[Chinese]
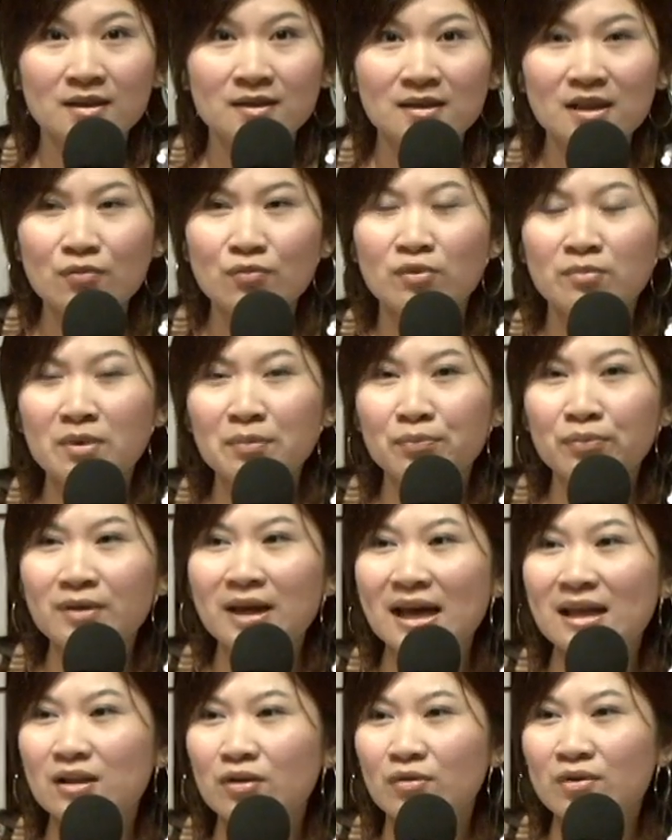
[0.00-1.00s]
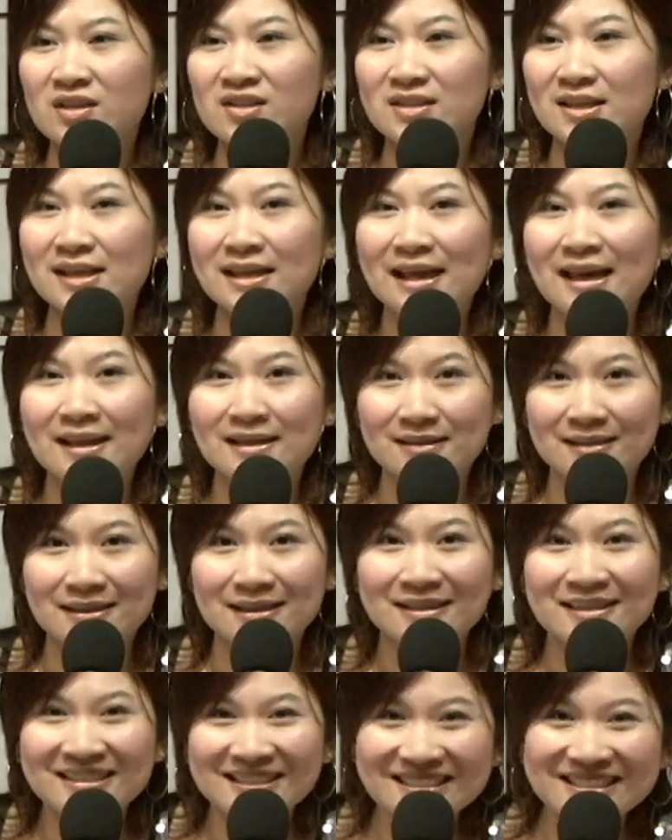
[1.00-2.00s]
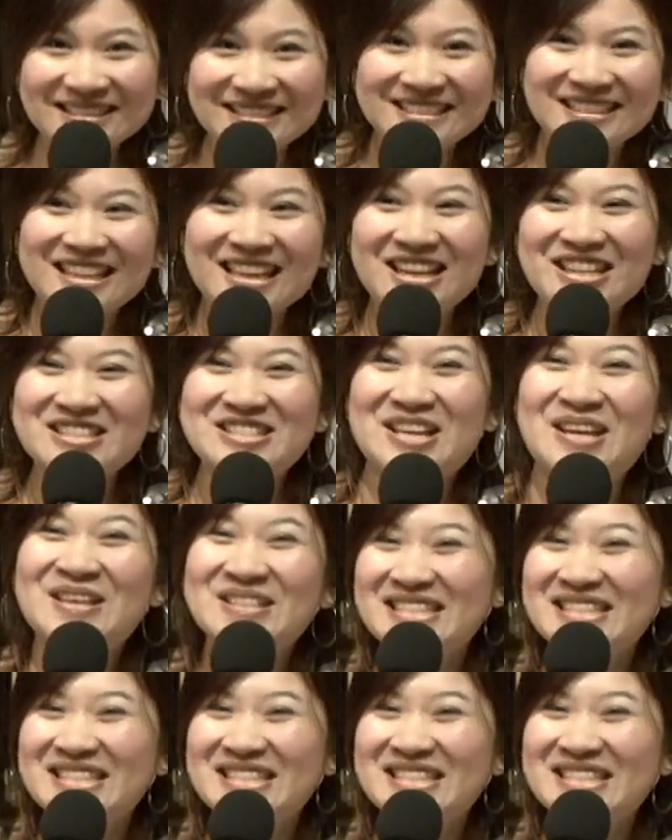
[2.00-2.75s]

但我们不干的话，谁干呢？真